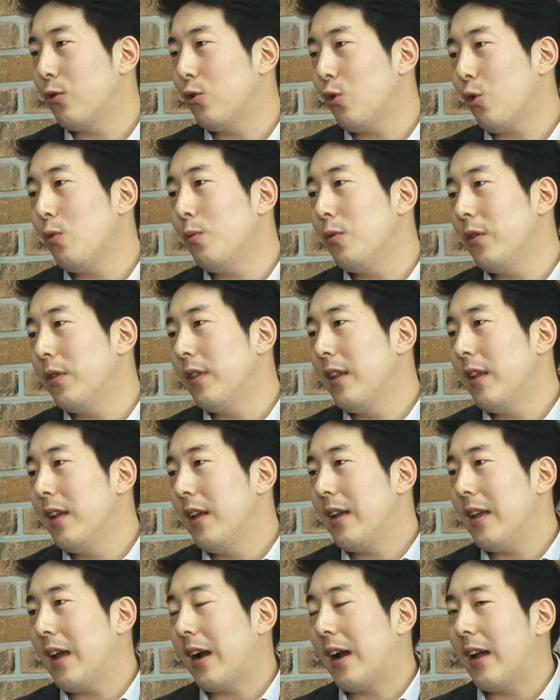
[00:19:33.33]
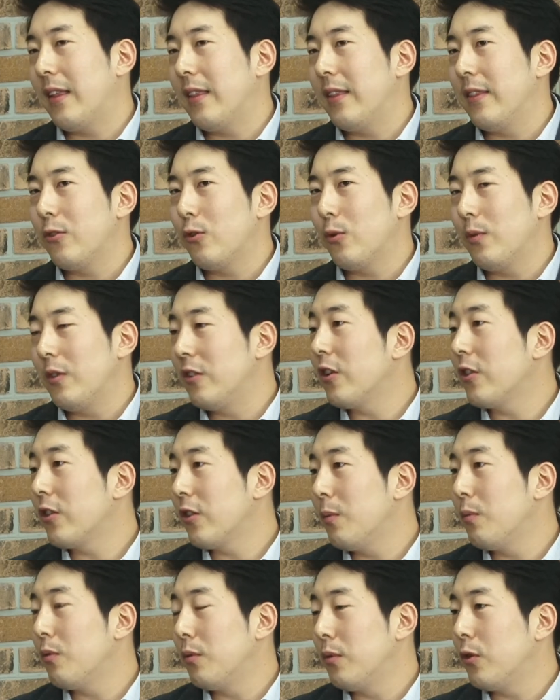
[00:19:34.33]
조금은 약간 좀
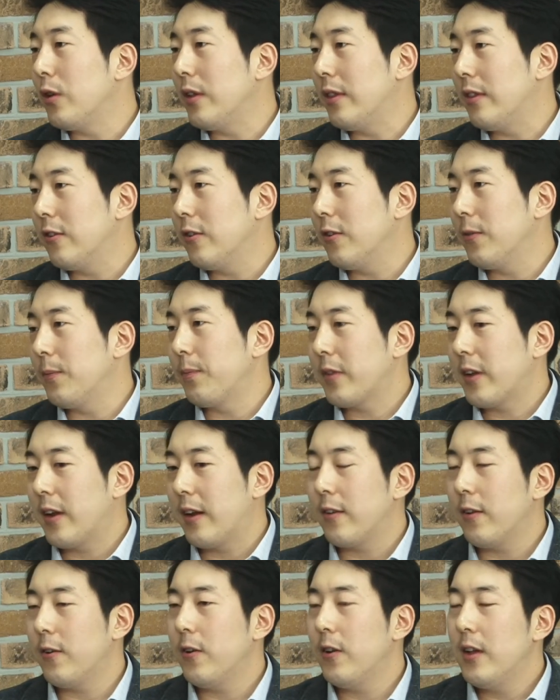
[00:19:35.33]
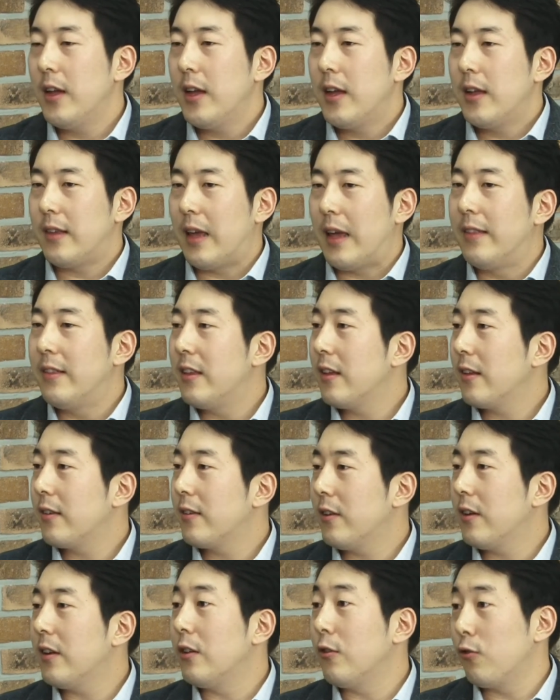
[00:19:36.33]
늦었던 부분도 있죠. 네네. 네. 그래서 음. 이제
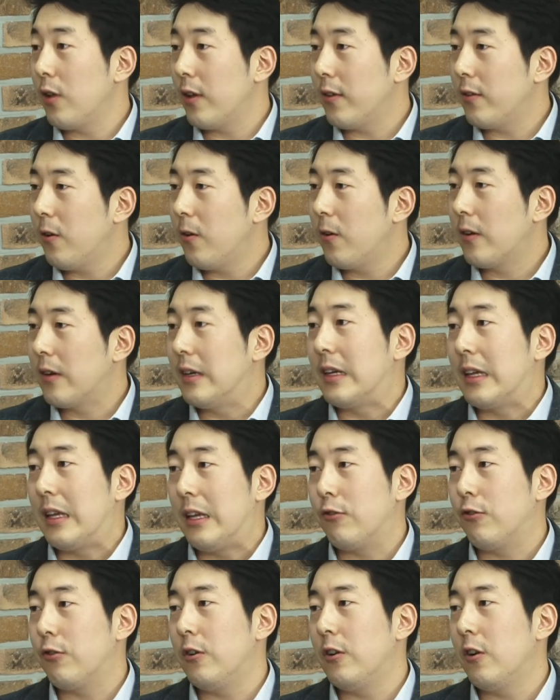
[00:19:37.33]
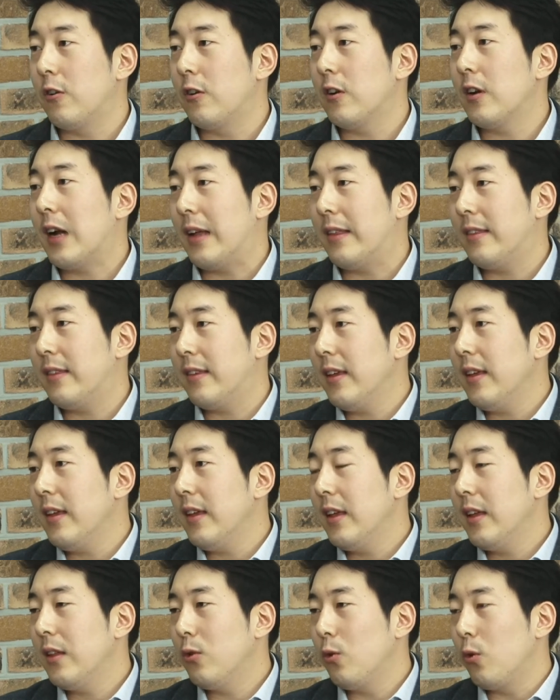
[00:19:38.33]
엔지닉스를 인수해서 그 음. 기술력을 같이
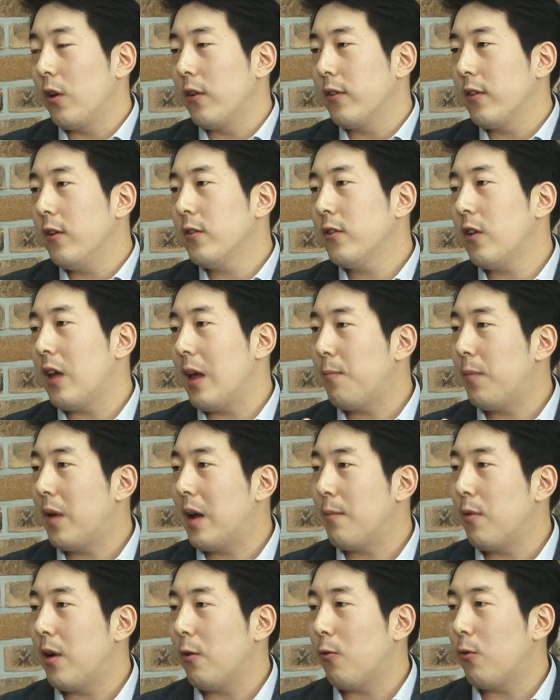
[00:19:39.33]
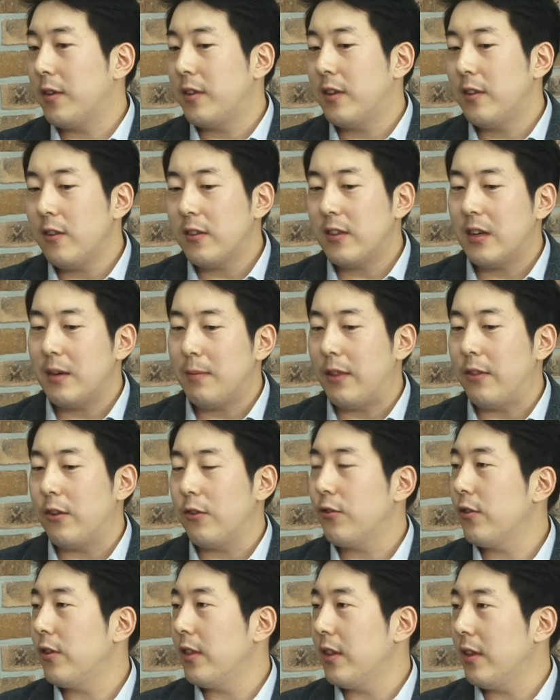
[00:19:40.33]
녹여서 저 F5하고의 시너지를 만들
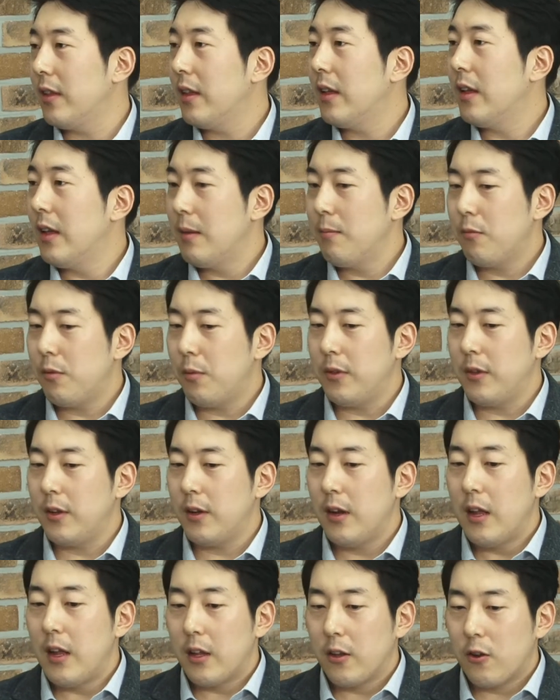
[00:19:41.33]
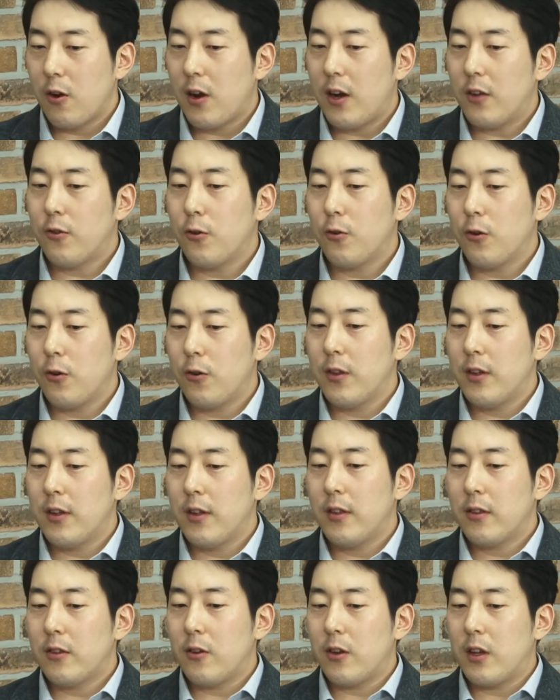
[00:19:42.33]
수 있는 부분들.
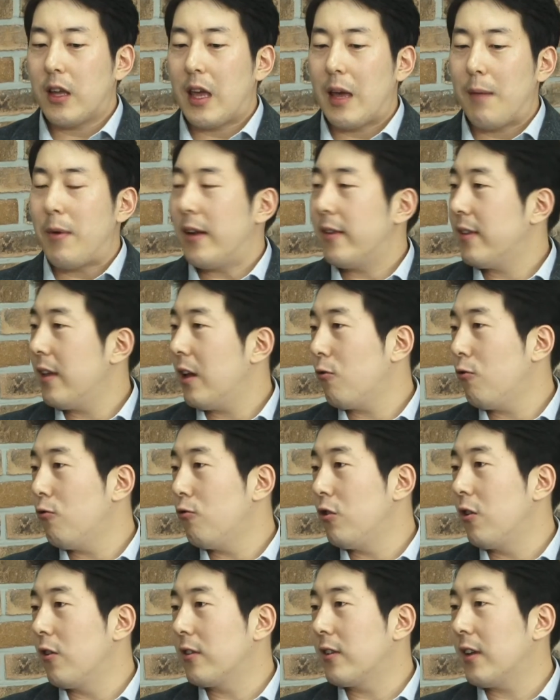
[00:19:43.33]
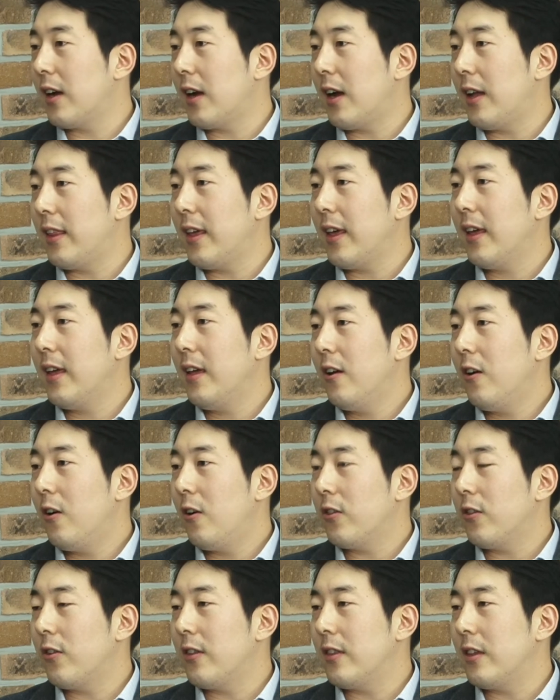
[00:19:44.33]
결과적으로는 저희 개발자고 운영자 간의
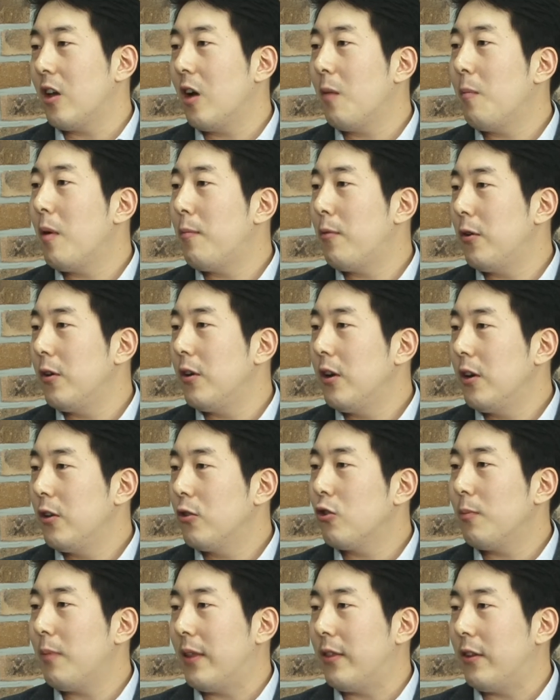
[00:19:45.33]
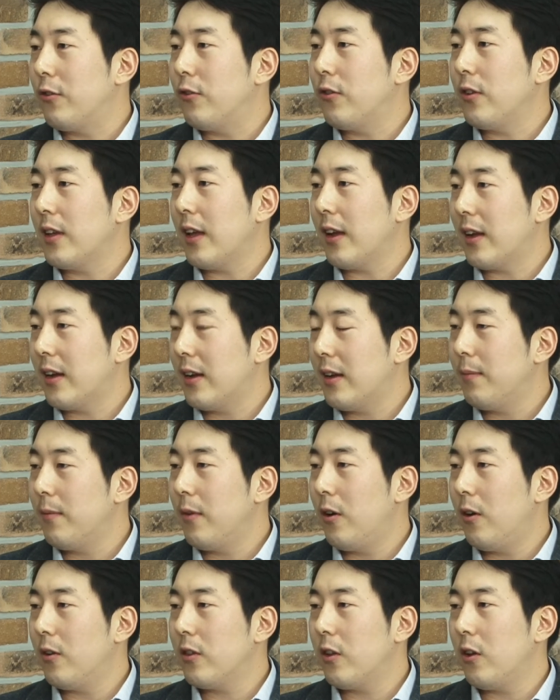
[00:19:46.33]
어떤 이제 협업을 좀 만들 수 있게끔
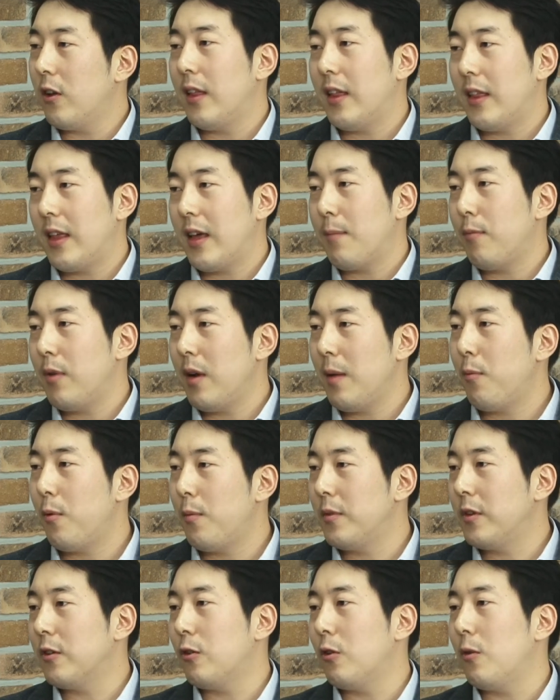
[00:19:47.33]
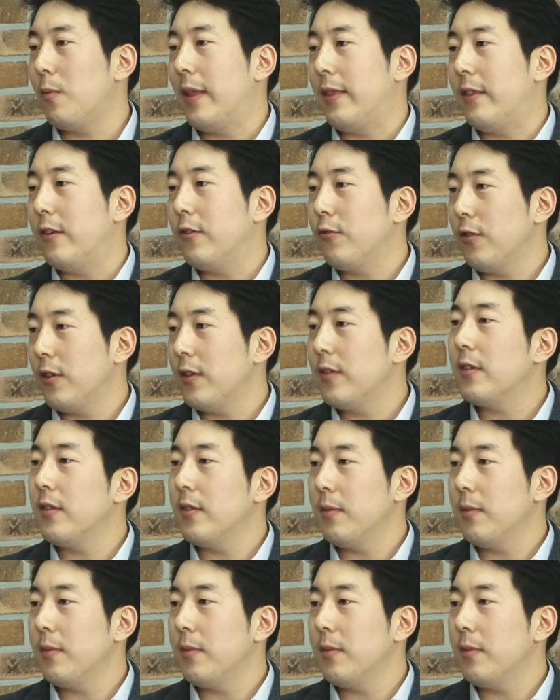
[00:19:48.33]
어떤 하나의 플랫폼식으로 만들 수 있는.